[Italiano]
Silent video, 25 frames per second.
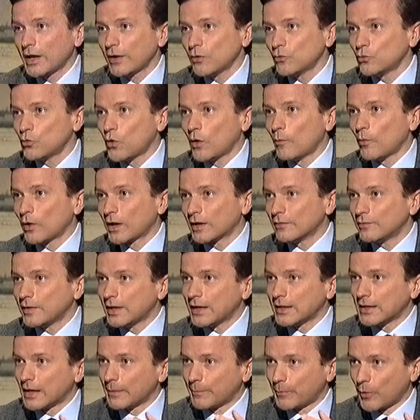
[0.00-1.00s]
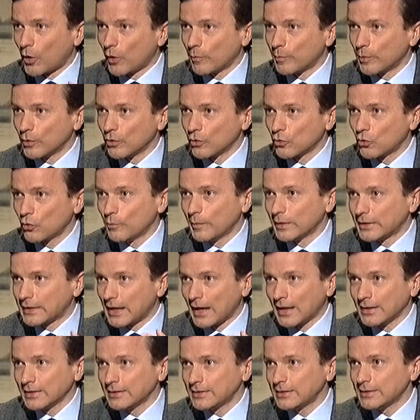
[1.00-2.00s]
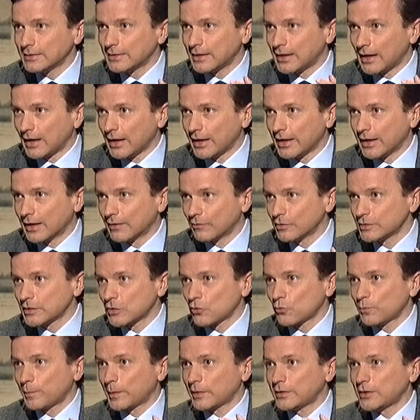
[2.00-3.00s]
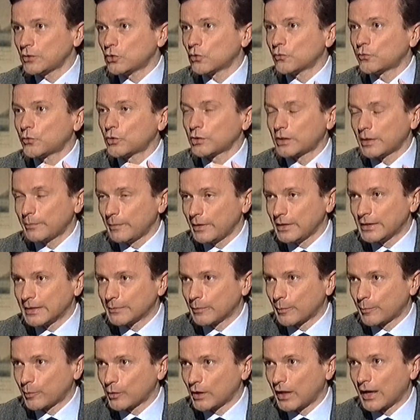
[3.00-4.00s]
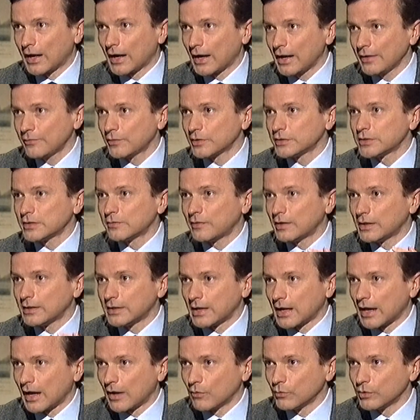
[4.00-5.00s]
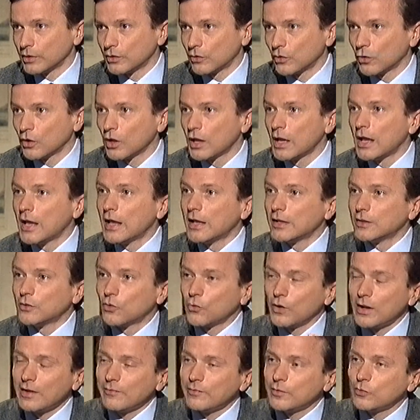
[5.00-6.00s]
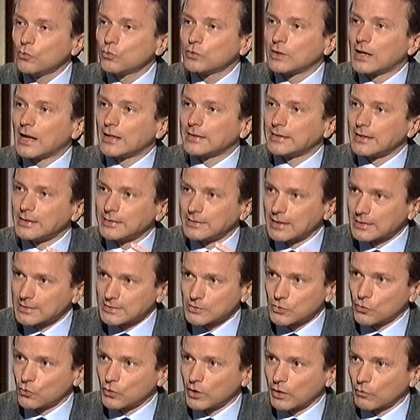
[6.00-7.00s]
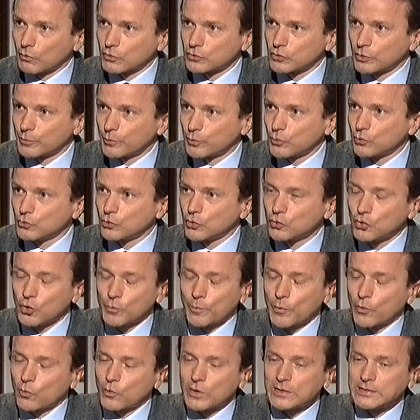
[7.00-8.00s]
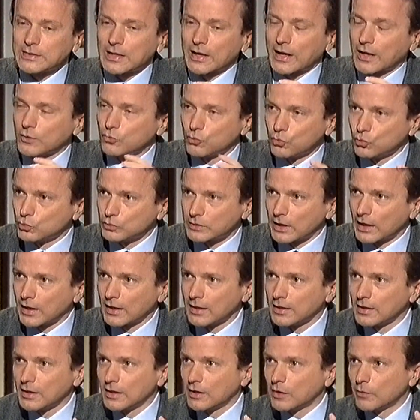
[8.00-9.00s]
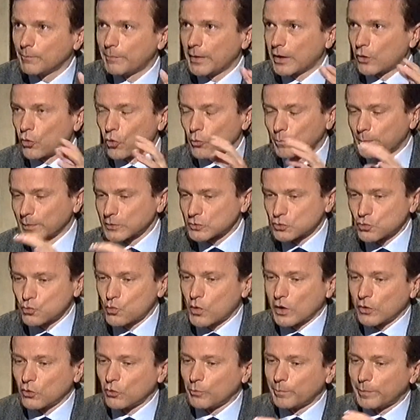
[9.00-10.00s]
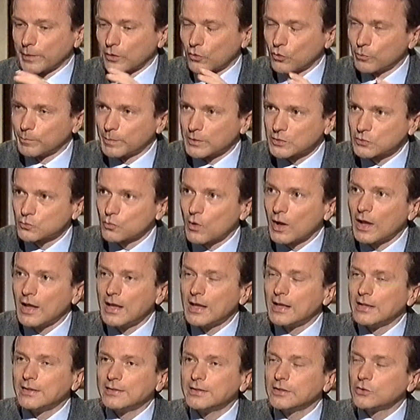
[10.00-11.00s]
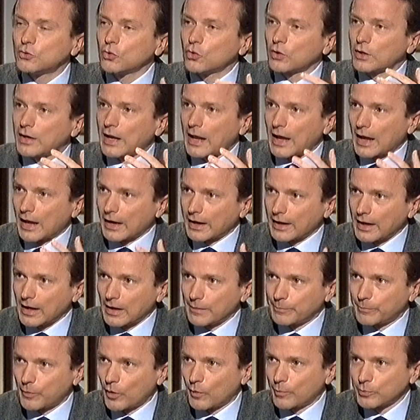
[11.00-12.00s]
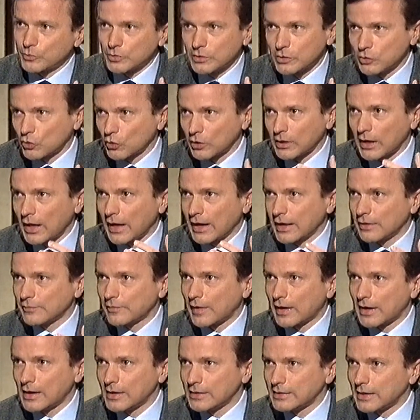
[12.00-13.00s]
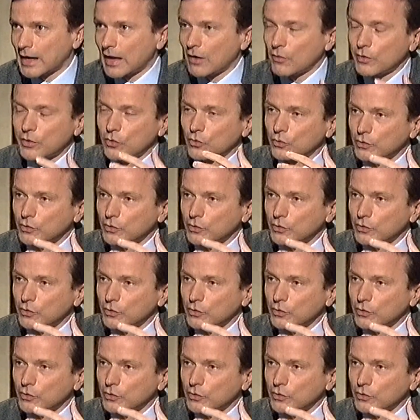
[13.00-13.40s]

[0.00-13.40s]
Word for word: è un uomo che viene dal popolo, come tanti della Lega, voi siete un partito fortemente popolare, lei faceva l'idraulico. Non le è venuta la tentazione a questo punto, dopo questa caduta, per colpa sua, non per colpa sua, di tornare al popolo, cioè di tornare a fare l'idraulico,